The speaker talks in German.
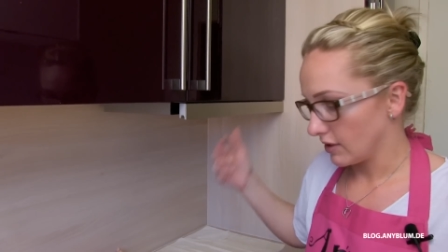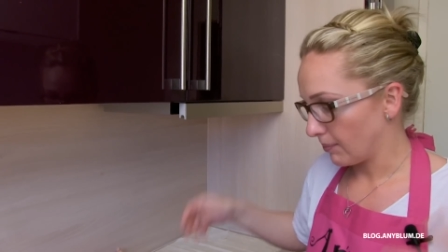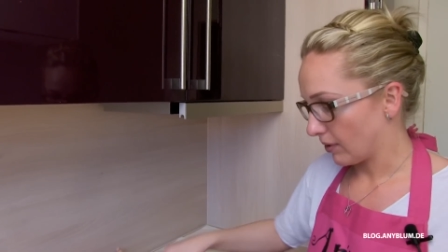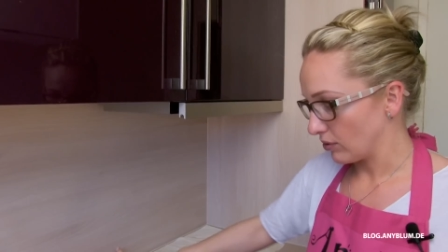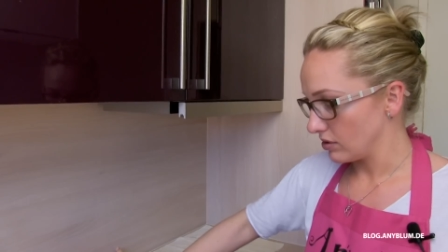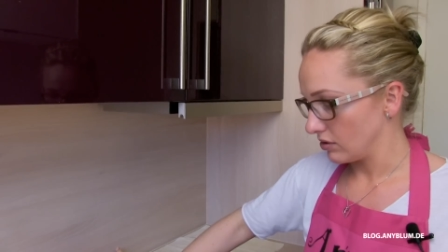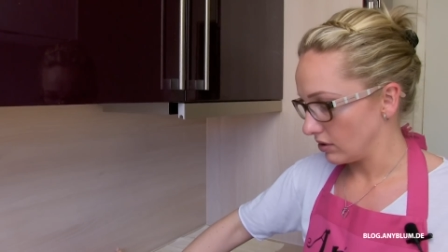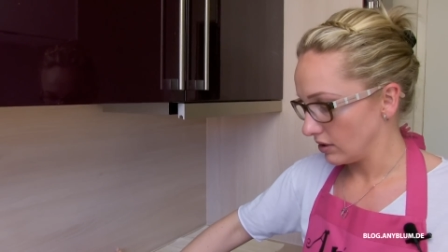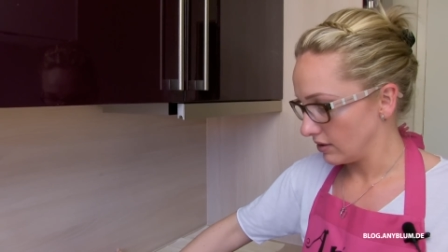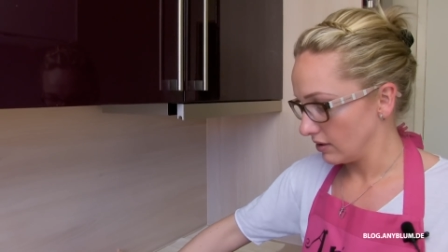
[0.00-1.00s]
Da braucht ihr
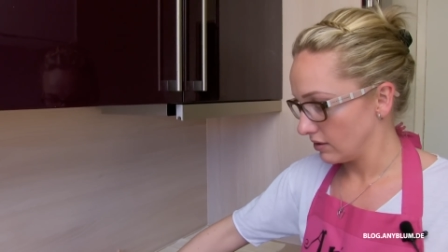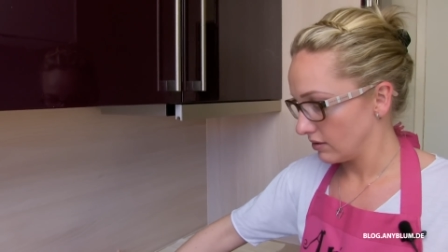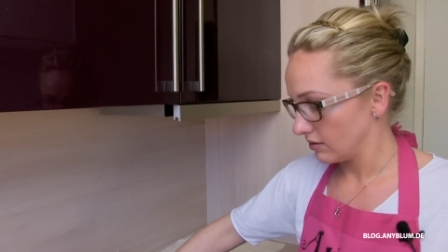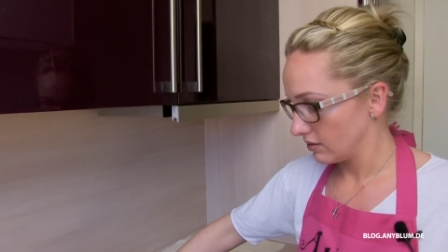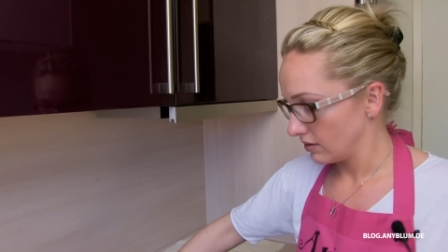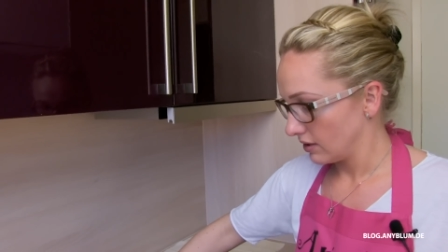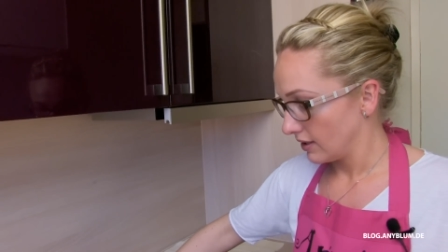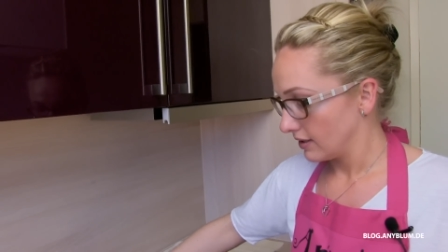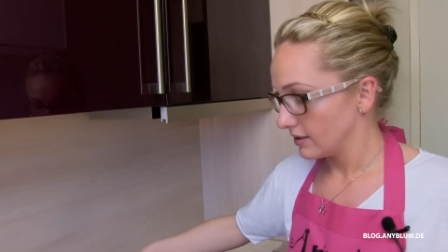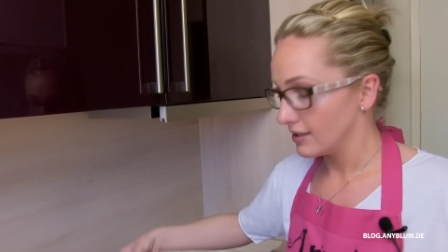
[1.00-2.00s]
euch nicht
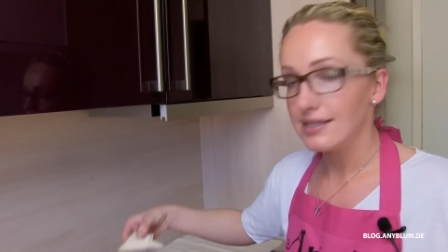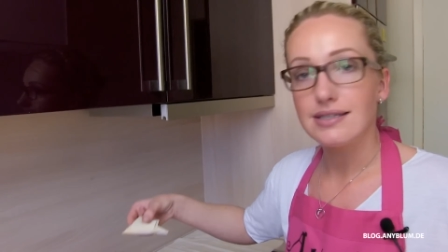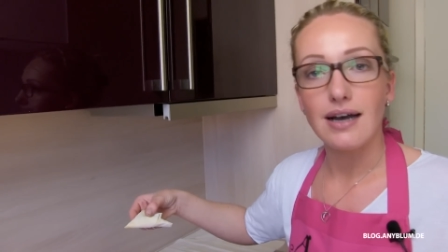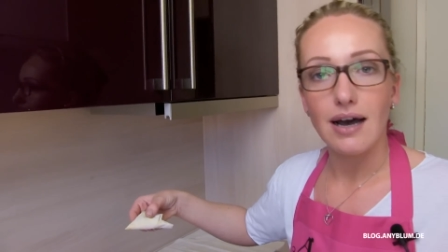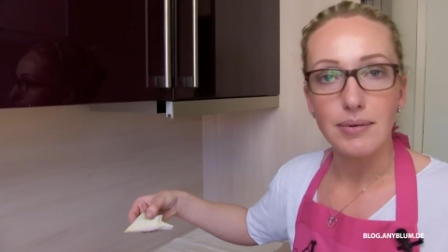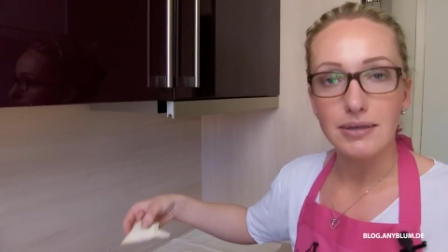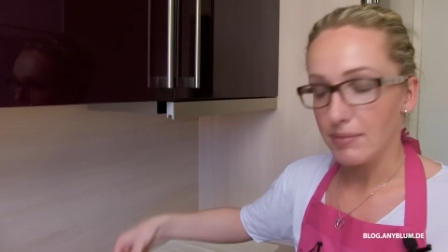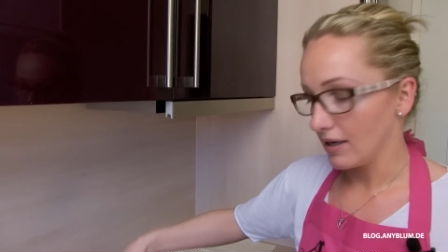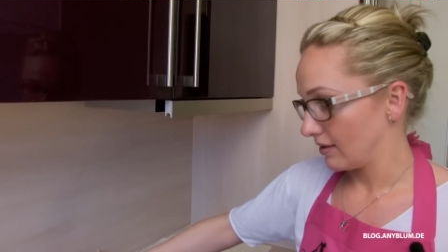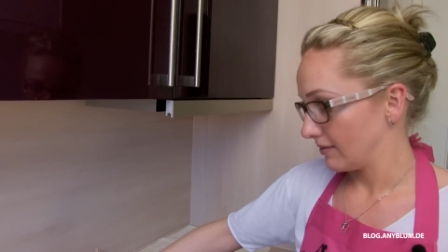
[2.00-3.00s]
diese Arbeit
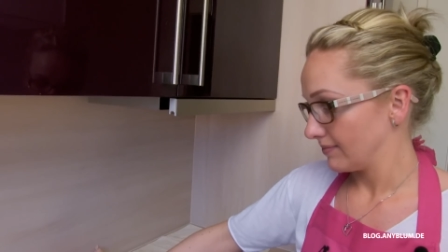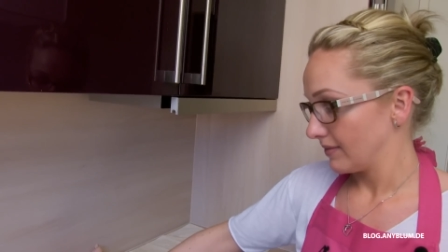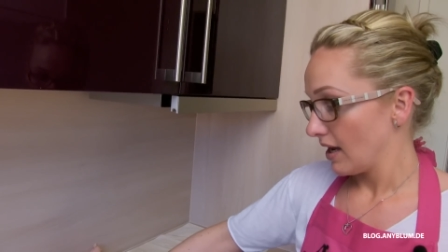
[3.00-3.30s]
machen.